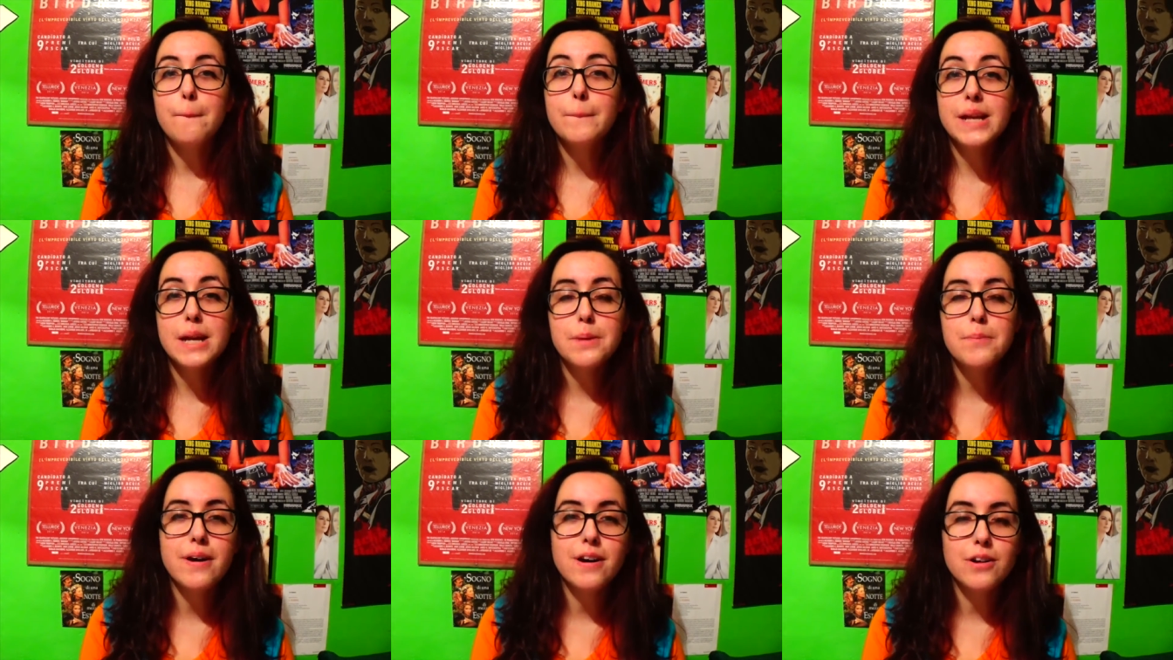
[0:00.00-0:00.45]

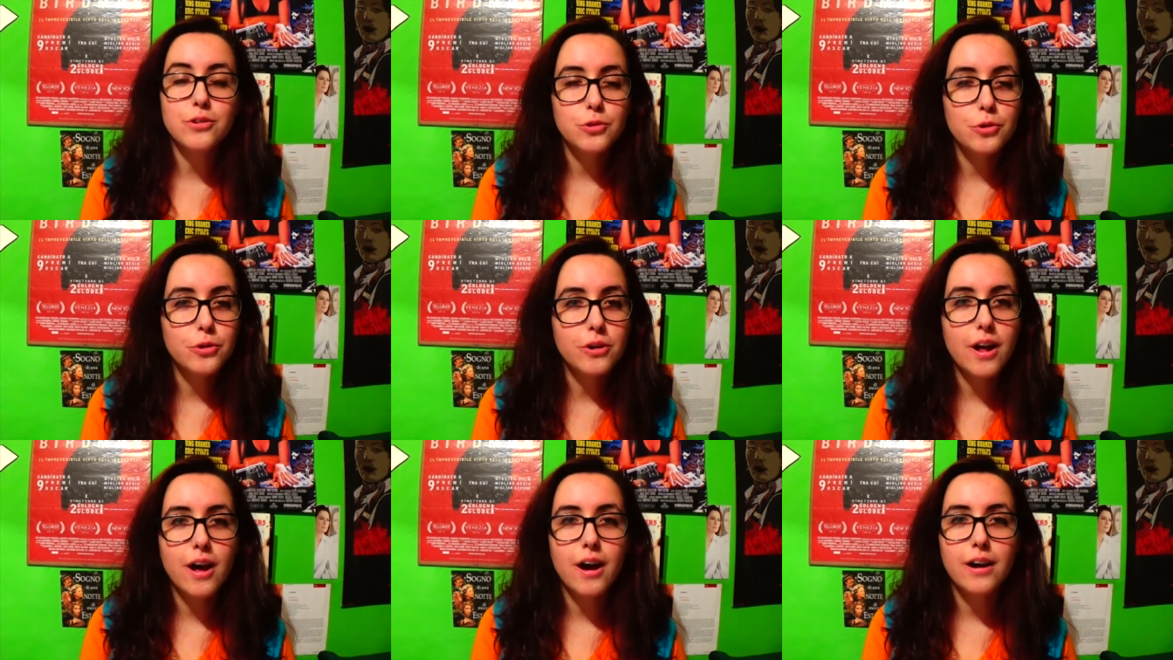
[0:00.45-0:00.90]
mini
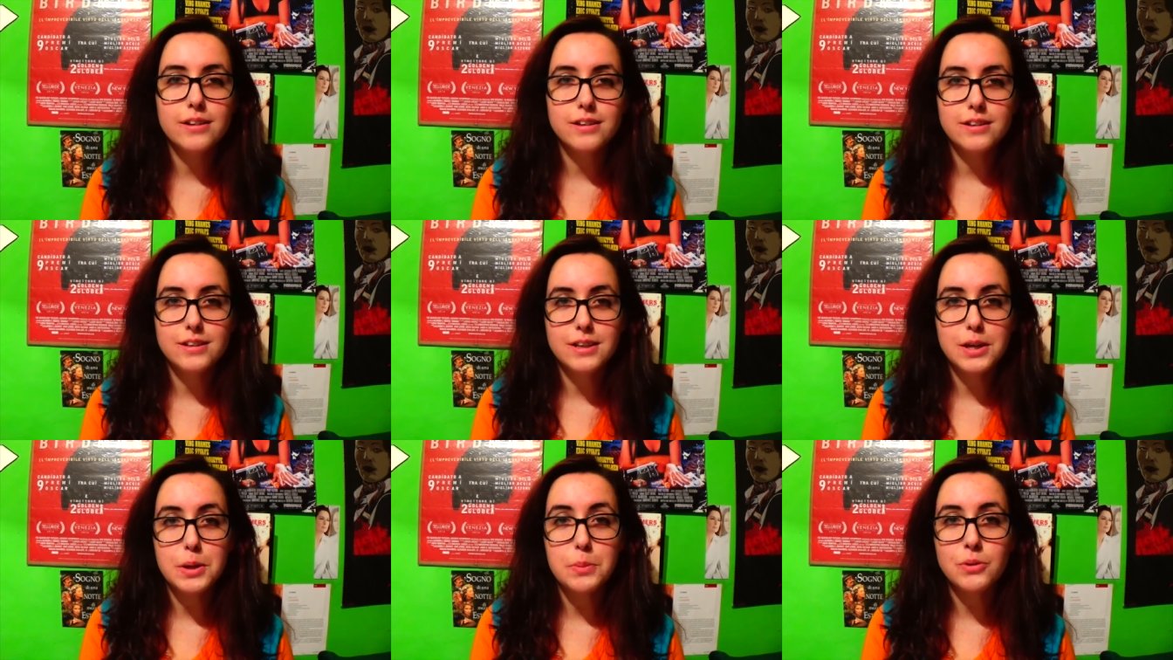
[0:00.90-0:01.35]
maratona
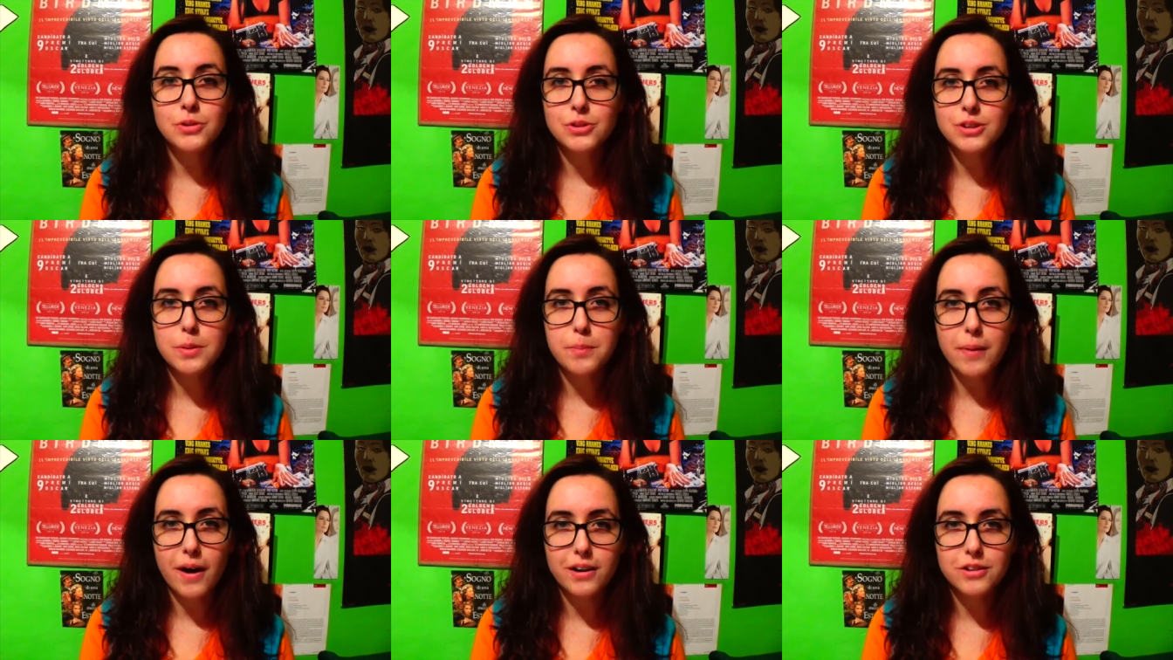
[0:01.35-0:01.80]
di
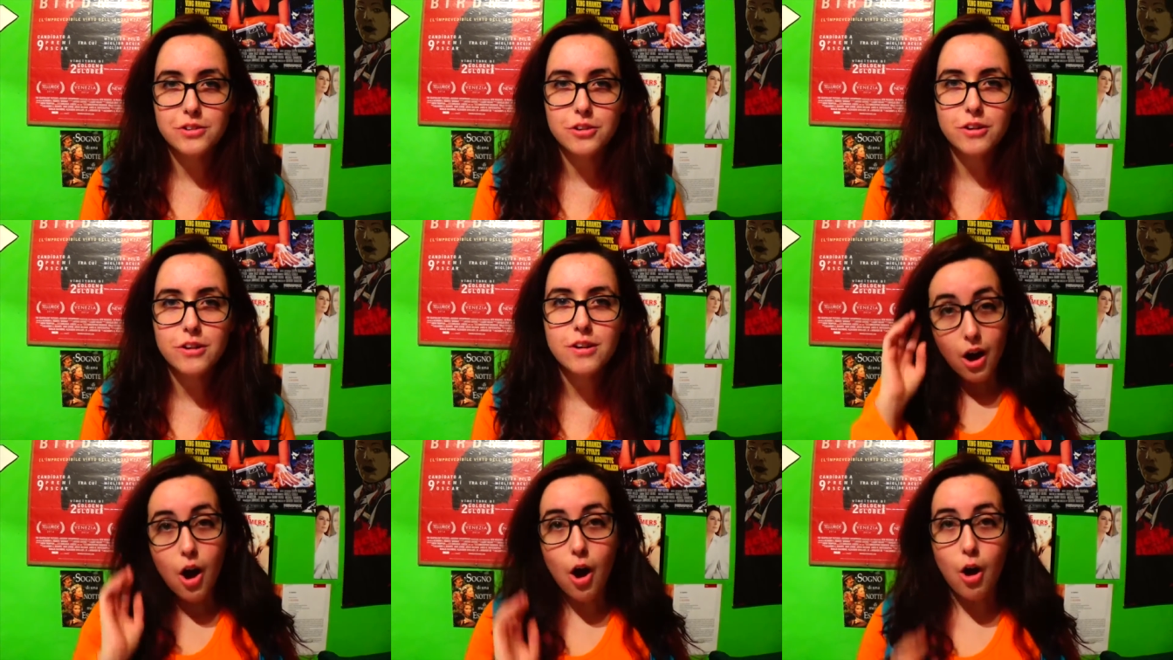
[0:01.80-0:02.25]
Monty Python.